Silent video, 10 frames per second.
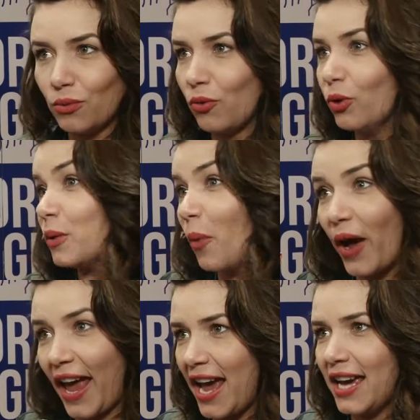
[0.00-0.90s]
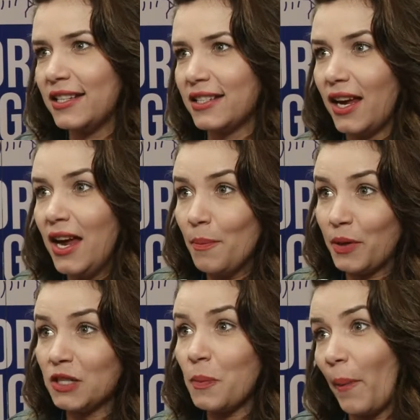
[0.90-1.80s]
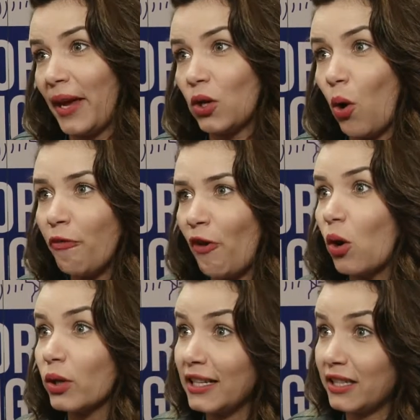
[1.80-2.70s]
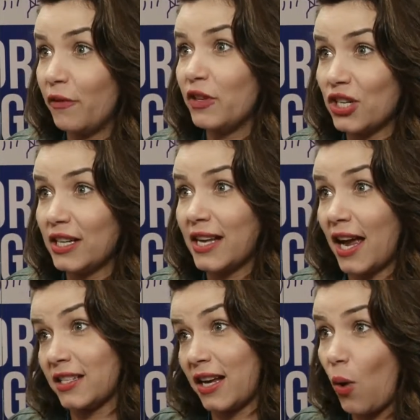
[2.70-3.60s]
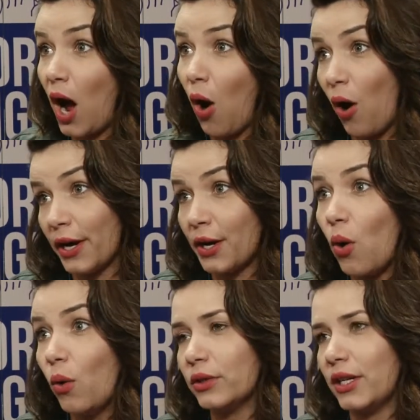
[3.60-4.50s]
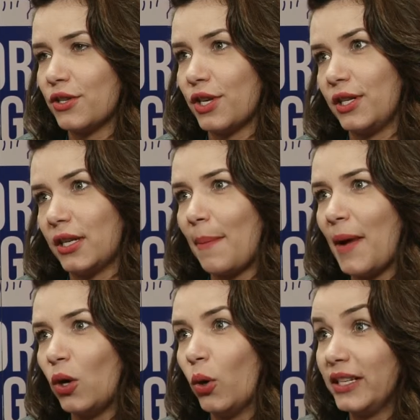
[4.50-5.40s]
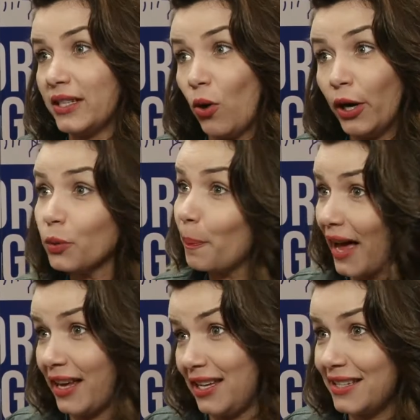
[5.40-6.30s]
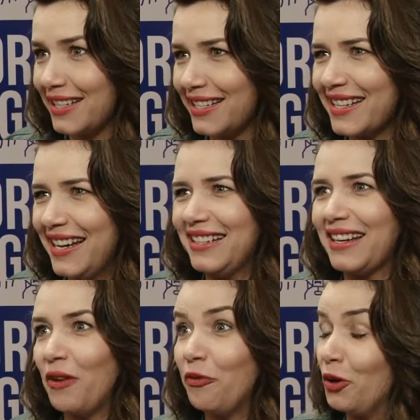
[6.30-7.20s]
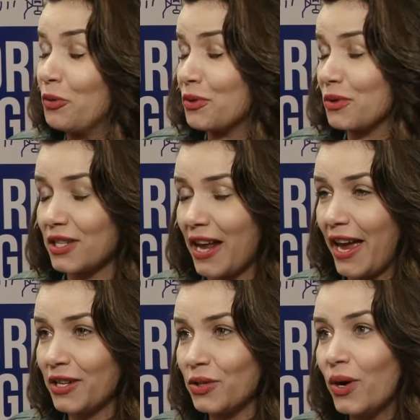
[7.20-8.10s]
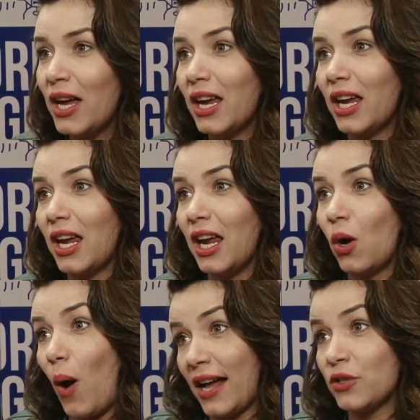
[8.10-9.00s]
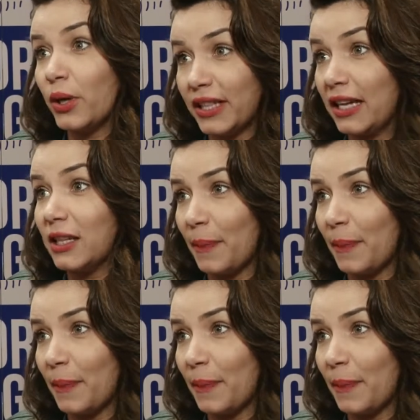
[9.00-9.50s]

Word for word: último case, principalmente com foco na entrevista às cegas, é com a Oracle. Ontem a gente trabalhou em oito países, né? foi um sucesso e quase 80